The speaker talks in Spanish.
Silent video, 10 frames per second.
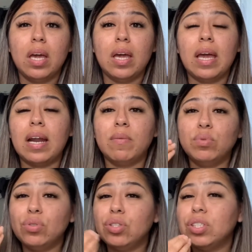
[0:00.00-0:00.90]
eran
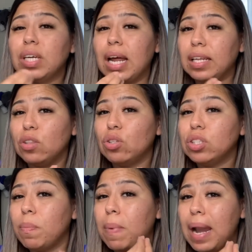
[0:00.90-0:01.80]
muchos
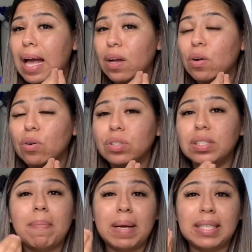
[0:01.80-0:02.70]
granitos blancos,
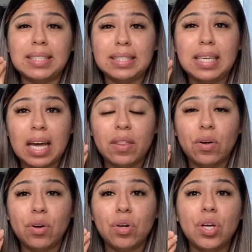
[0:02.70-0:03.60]

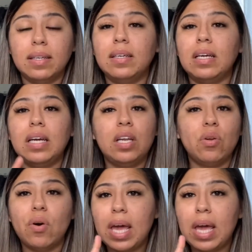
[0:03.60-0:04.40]
demasiado, y no